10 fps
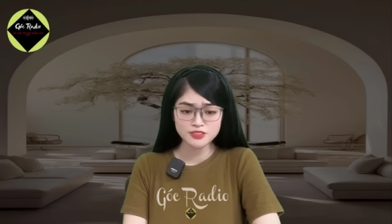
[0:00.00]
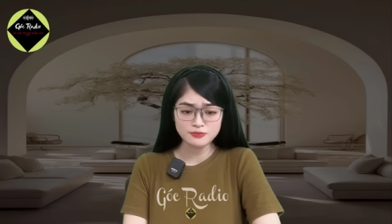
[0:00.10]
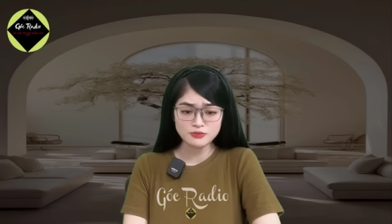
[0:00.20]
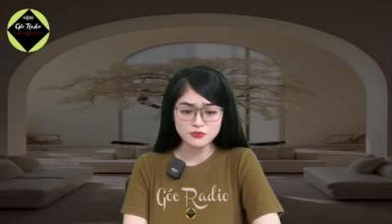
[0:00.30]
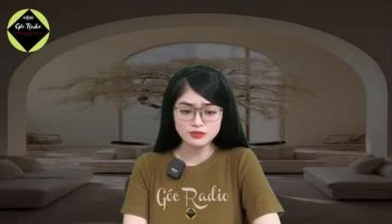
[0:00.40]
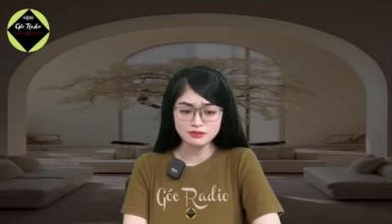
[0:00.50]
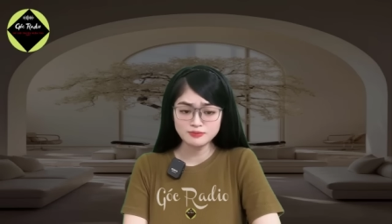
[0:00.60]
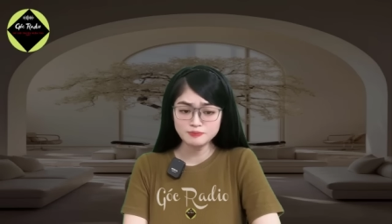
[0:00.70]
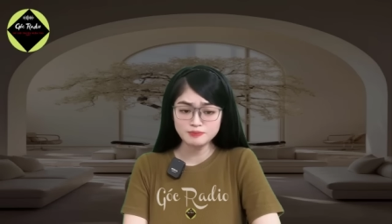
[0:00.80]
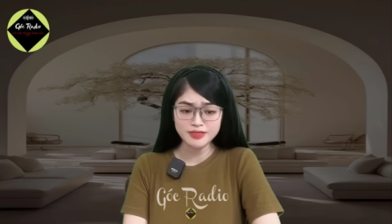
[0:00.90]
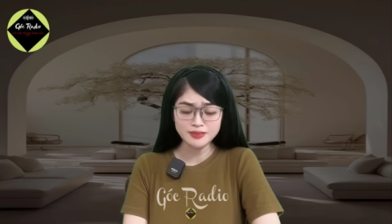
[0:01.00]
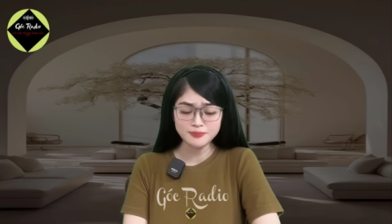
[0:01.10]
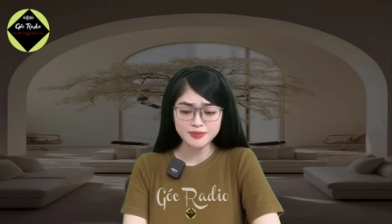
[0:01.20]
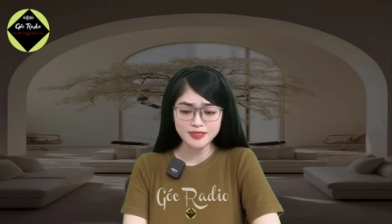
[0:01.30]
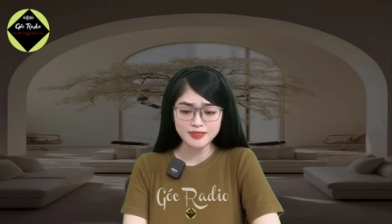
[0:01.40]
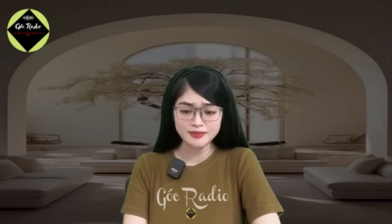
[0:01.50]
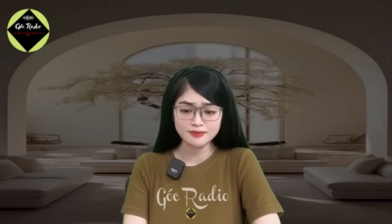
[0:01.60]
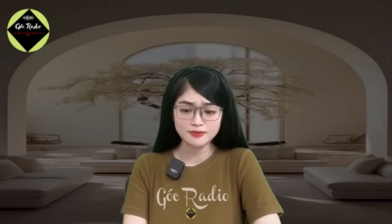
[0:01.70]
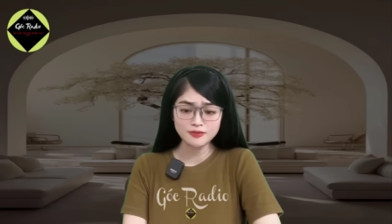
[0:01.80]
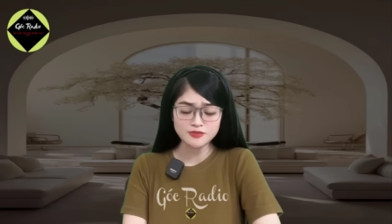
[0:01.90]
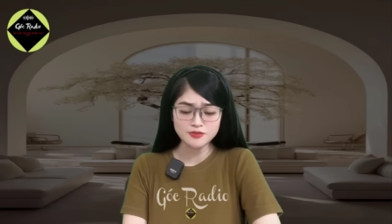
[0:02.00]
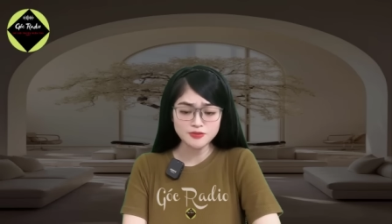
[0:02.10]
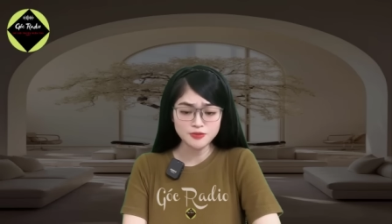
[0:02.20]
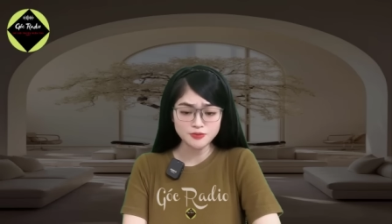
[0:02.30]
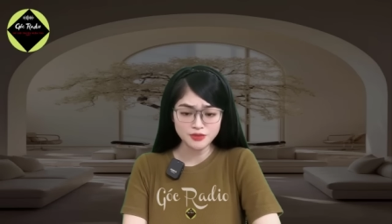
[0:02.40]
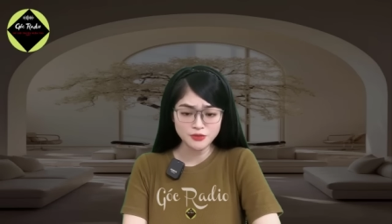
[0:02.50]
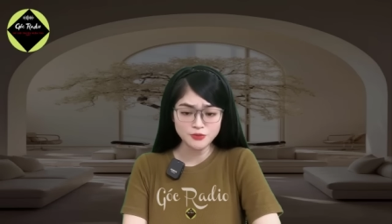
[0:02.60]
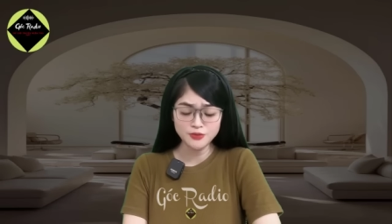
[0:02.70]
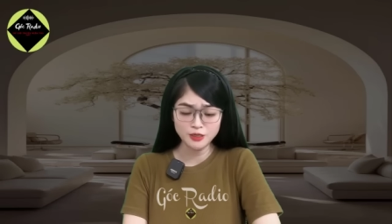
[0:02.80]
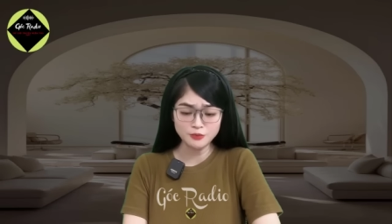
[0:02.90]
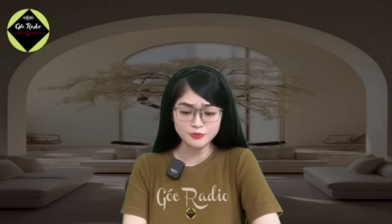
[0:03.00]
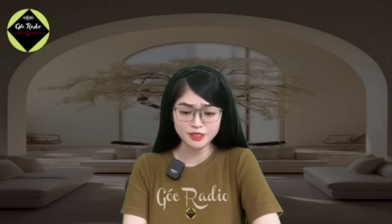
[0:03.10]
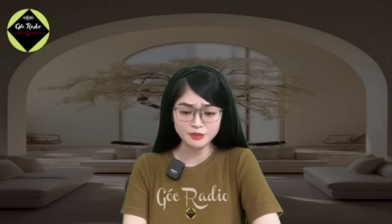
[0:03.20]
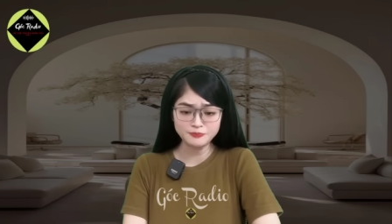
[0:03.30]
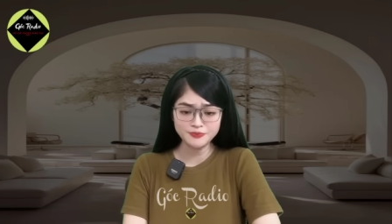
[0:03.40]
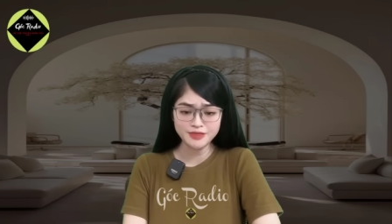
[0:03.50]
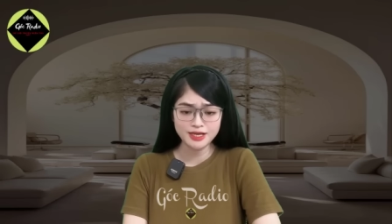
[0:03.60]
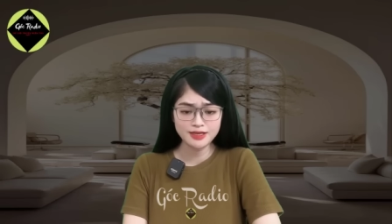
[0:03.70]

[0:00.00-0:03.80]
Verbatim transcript: trong suốt mấy thập kỷ ở giới thượng lưu Hồng Kông.